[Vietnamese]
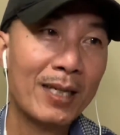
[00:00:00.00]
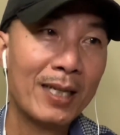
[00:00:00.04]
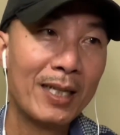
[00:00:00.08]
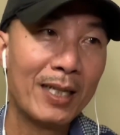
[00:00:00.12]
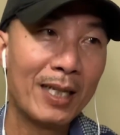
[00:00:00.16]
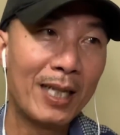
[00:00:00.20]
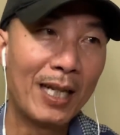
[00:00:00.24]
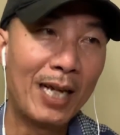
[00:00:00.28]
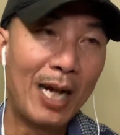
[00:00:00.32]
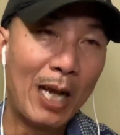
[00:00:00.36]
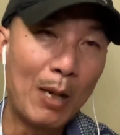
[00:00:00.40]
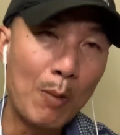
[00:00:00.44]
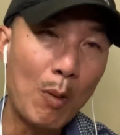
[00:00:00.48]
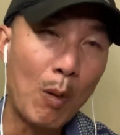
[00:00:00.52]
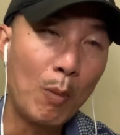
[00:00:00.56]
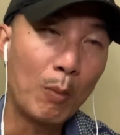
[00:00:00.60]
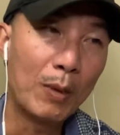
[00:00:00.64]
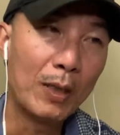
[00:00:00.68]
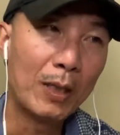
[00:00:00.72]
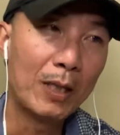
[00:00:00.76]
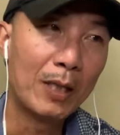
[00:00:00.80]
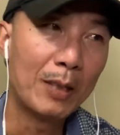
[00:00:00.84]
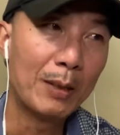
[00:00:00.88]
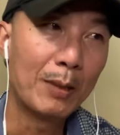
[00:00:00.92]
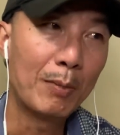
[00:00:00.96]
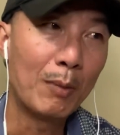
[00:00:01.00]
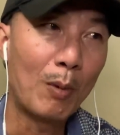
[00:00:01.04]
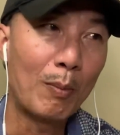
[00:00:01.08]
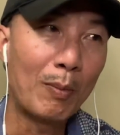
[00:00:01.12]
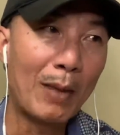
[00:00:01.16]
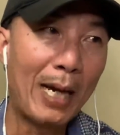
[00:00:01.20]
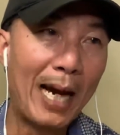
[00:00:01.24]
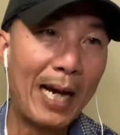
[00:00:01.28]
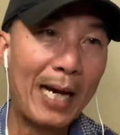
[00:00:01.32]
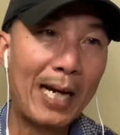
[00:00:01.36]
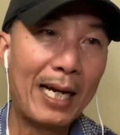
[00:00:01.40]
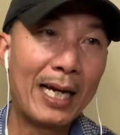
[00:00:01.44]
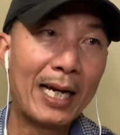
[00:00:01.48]
thì nếu một người một
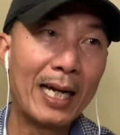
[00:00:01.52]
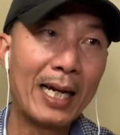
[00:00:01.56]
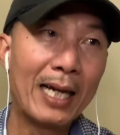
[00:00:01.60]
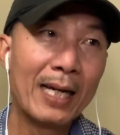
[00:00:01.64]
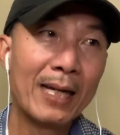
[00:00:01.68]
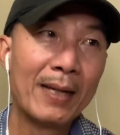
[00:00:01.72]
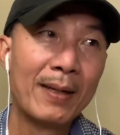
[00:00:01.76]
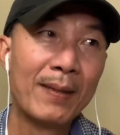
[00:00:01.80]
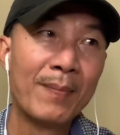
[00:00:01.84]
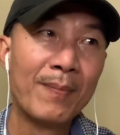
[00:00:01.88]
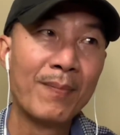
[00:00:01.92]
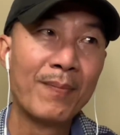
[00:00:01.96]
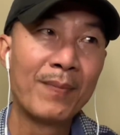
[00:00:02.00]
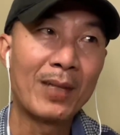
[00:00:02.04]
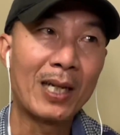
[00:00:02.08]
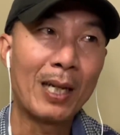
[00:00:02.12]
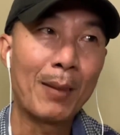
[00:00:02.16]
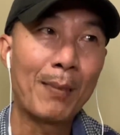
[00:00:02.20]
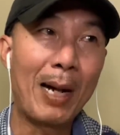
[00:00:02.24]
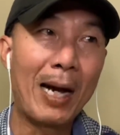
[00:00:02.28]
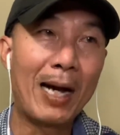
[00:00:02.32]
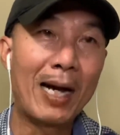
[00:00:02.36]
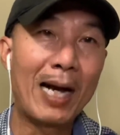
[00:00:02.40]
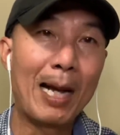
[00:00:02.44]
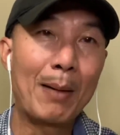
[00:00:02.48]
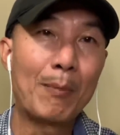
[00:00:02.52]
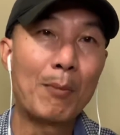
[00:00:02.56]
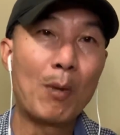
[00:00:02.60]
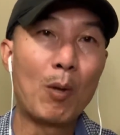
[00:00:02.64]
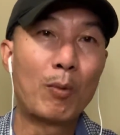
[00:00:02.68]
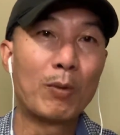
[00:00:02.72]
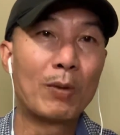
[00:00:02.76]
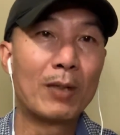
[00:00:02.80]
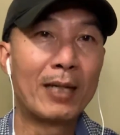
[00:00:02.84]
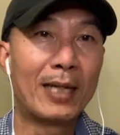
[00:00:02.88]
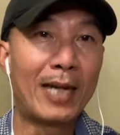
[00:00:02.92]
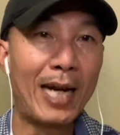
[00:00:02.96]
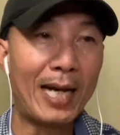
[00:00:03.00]
ngày á các bạn là một
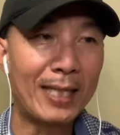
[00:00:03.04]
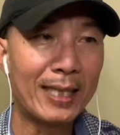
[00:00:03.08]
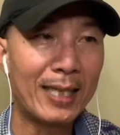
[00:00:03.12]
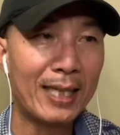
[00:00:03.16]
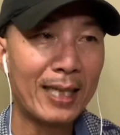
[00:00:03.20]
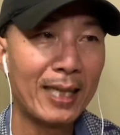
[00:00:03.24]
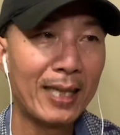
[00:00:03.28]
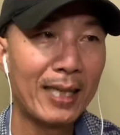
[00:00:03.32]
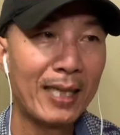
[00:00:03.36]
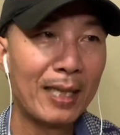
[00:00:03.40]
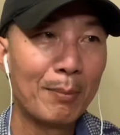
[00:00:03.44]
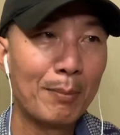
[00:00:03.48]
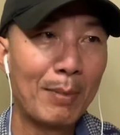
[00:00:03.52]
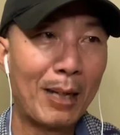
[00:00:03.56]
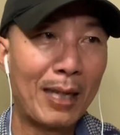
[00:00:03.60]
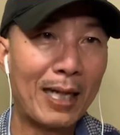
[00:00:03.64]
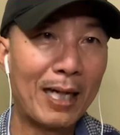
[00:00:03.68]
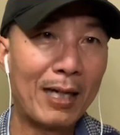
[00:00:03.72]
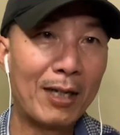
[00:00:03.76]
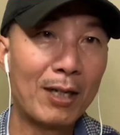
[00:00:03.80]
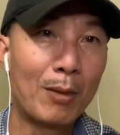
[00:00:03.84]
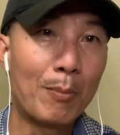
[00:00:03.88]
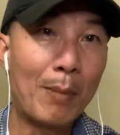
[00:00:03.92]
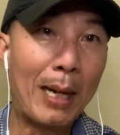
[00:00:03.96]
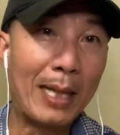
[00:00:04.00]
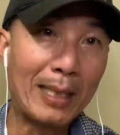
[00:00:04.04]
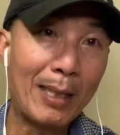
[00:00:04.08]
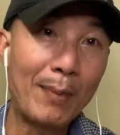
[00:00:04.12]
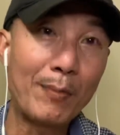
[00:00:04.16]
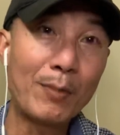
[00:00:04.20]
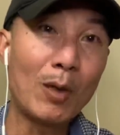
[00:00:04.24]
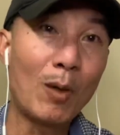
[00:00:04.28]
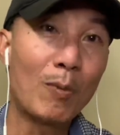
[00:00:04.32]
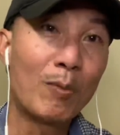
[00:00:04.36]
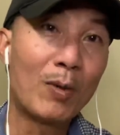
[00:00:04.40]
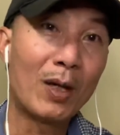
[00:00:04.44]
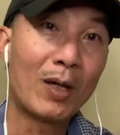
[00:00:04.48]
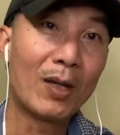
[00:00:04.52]
người khách á mà đã được bảy tám
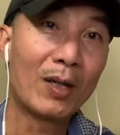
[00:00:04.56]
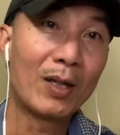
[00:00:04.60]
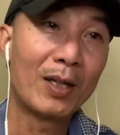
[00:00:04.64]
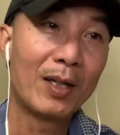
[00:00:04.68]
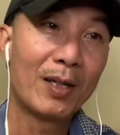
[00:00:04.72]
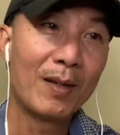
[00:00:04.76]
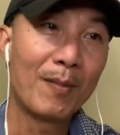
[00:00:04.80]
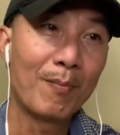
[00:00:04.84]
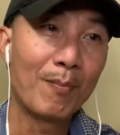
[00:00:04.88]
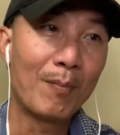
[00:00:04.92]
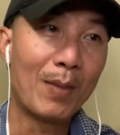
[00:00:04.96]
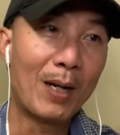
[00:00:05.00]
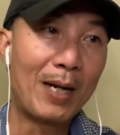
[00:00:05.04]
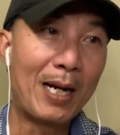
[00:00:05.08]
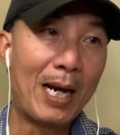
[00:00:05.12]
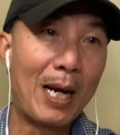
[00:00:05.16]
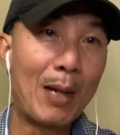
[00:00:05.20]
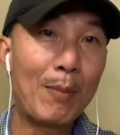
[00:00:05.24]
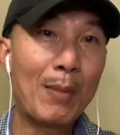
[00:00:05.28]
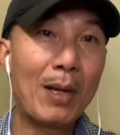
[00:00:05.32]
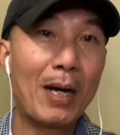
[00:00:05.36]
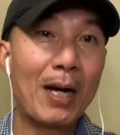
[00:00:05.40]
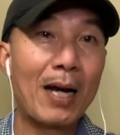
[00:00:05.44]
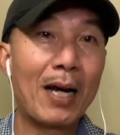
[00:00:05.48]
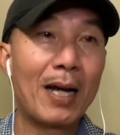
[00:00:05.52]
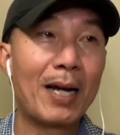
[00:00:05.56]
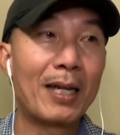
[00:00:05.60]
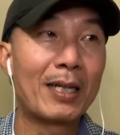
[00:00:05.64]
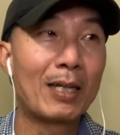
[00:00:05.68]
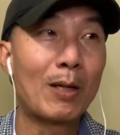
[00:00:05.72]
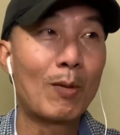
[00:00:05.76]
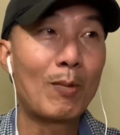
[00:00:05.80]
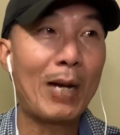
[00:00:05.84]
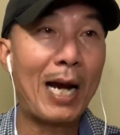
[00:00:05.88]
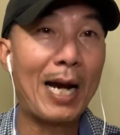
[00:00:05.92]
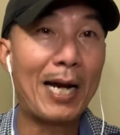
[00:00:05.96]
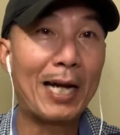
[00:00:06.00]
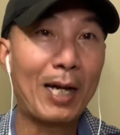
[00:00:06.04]
chục rồi mà nếu mà
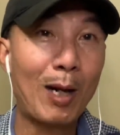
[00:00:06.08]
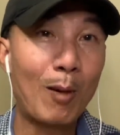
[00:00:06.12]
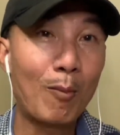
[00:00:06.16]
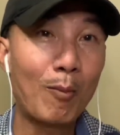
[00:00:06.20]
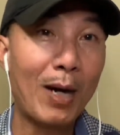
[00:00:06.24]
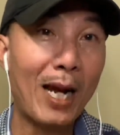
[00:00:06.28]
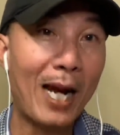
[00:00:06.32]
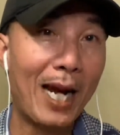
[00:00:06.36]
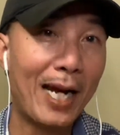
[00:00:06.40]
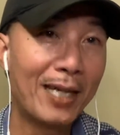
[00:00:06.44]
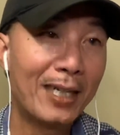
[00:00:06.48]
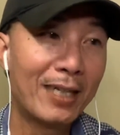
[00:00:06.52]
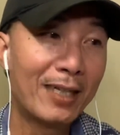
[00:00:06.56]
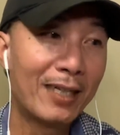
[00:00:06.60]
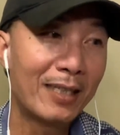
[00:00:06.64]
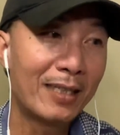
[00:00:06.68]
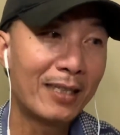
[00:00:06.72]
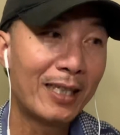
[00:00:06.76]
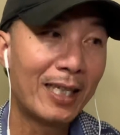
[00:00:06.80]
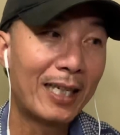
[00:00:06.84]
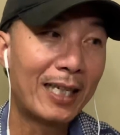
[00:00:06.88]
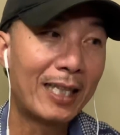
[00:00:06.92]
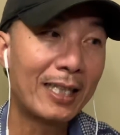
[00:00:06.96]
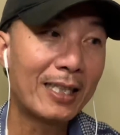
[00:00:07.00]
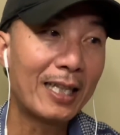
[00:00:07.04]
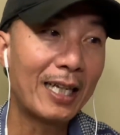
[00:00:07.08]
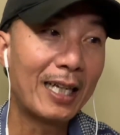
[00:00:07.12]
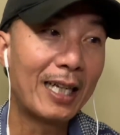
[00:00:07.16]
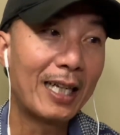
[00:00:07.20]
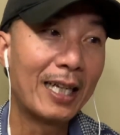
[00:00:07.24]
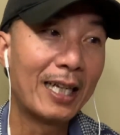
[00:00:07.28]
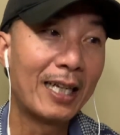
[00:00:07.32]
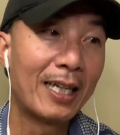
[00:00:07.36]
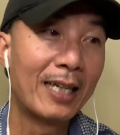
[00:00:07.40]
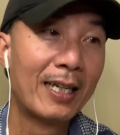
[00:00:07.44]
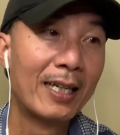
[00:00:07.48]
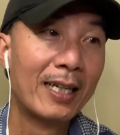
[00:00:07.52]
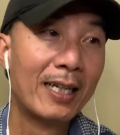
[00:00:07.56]
trong ngày cộng lại nữa thì cái
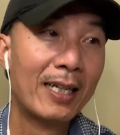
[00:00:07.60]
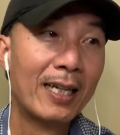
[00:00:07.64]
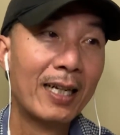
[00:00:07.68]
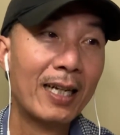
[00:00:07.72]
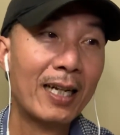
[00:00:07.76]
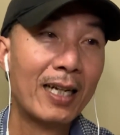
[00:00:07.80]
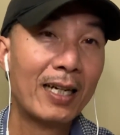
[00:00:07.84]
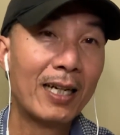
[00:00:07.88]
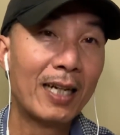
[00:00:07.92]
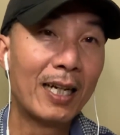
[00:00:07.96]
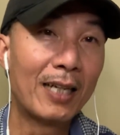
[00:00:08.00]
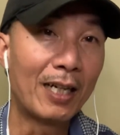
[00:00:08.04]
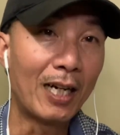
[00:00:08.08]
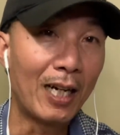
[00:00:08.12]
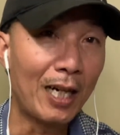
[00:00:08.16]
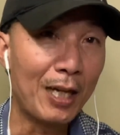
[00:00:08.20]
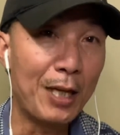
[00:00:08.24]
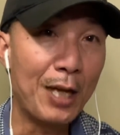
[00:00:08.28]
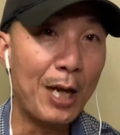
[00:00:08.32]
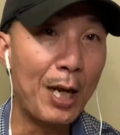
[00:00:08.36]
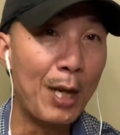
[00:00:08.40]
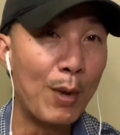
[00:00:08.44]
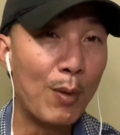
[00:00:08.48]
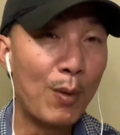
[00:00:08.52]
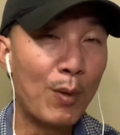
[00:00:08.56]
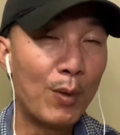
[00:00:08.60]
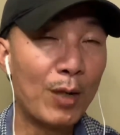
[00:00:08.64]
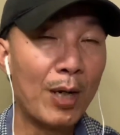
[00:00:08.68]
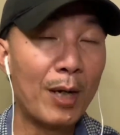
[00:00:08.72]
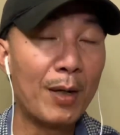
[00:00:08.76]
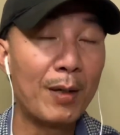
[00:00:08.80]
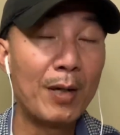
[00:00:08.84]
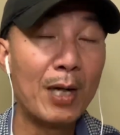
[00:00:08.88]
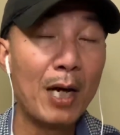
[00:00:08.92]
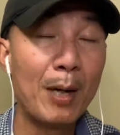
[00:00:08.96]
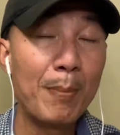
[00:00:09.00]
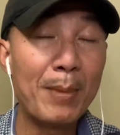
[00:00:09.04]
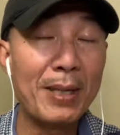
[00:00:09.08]
tiền là rất là nhiều
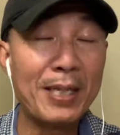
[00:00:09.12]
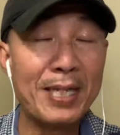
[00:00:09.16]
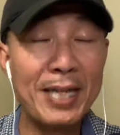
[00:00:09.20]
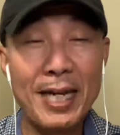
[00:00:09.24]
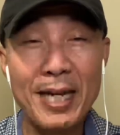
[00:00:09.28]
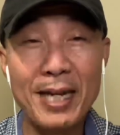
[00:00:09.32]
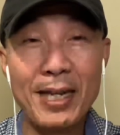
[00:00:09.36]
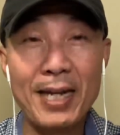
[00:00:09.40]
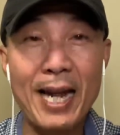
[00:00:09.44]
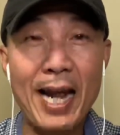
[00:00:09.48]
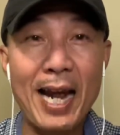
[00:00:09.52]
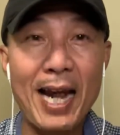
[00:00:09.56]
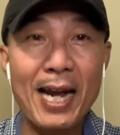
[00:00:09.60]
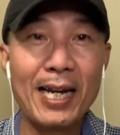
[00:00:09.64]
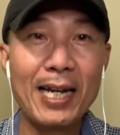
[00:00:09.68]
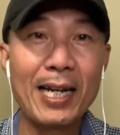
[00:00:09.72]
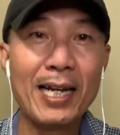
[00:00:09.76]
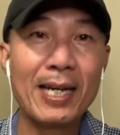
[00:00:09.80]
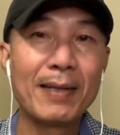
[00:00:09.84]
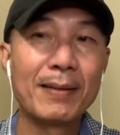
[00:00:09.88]
nên mà chia ra đó